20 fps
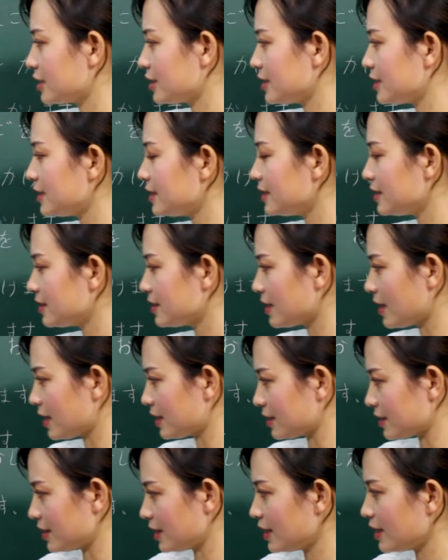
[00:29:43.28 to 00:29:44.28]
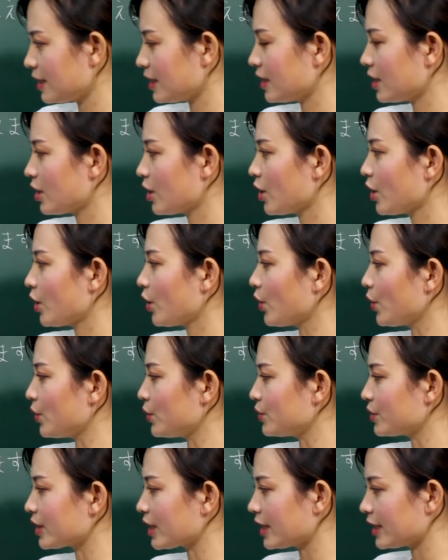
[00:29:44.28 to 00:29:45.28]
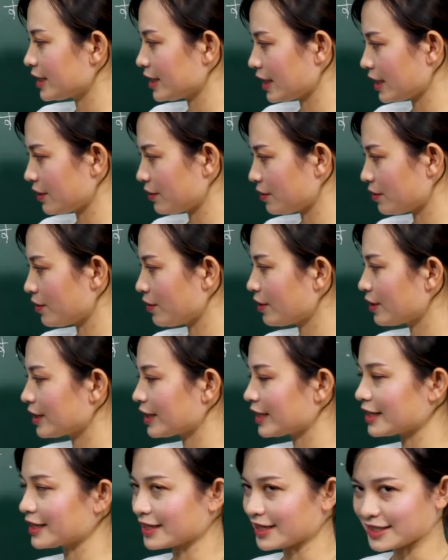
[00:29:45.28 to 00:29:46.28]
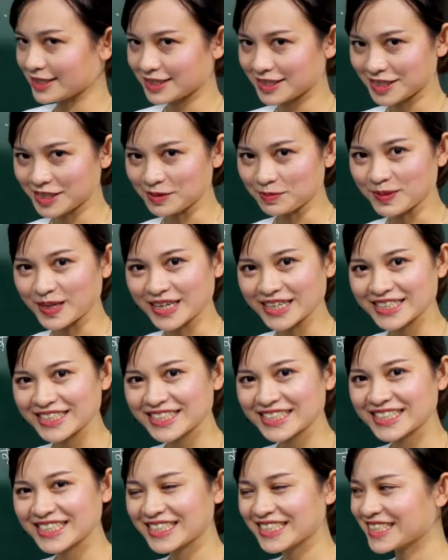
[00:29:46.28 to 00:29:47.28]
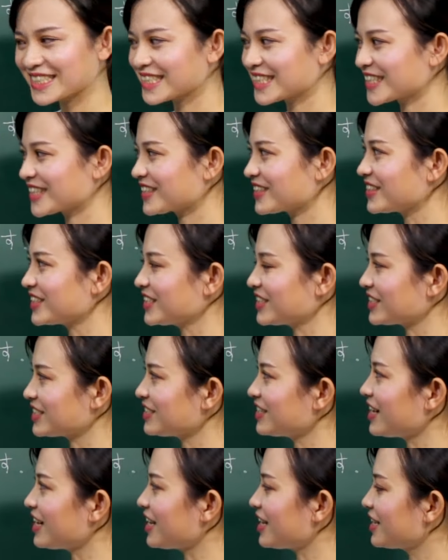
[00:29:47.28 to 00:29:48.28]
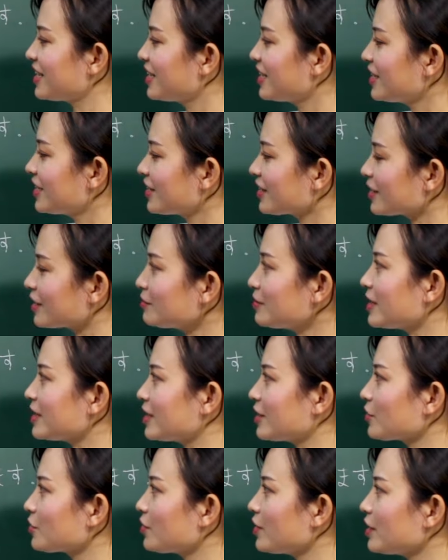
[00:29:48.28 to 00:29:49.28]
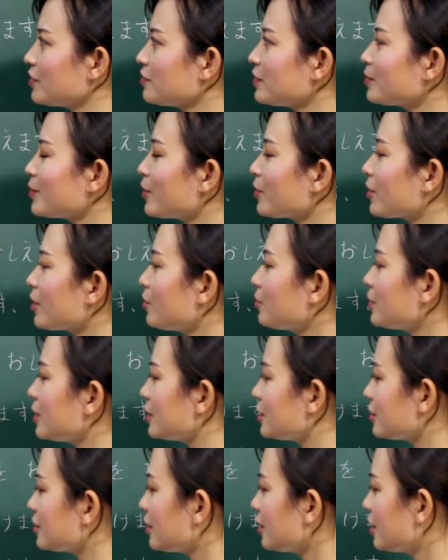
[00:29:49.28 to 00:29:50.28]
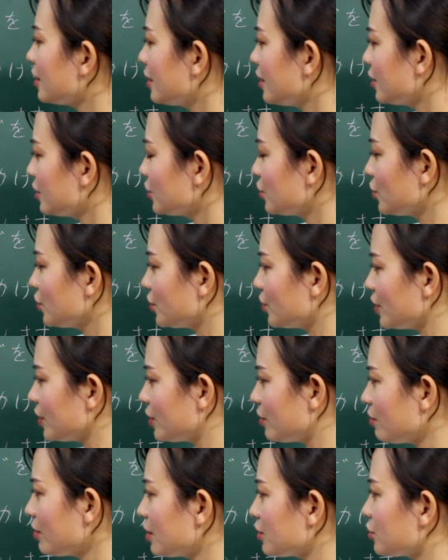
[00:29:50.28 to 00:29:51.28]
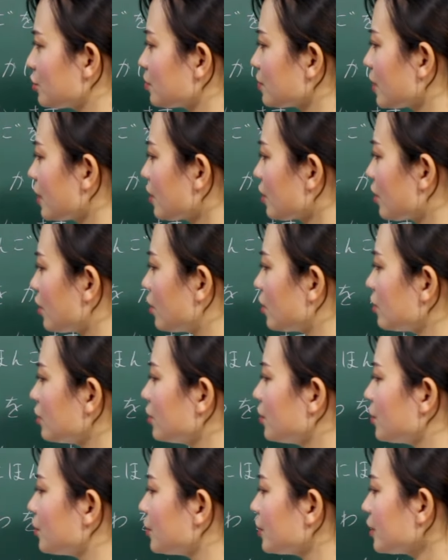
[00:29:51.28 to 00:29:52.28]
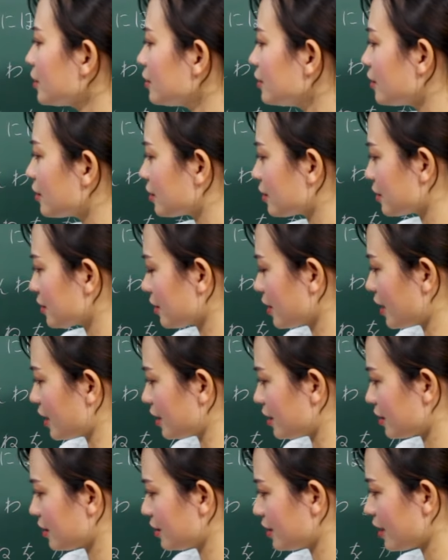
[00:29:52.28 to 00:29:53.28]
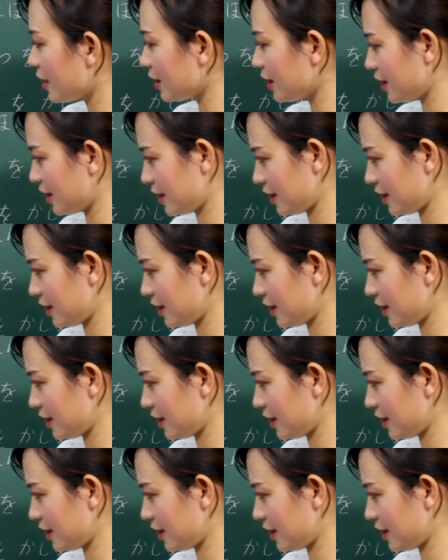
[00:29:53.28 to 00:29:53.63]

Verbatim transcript: C rằng ni, okane o kashimasu, được chưa? Các bạn đã quen với mẫu câu này chưa? Chủ yếu là chúng ta có đối tượng để nhận.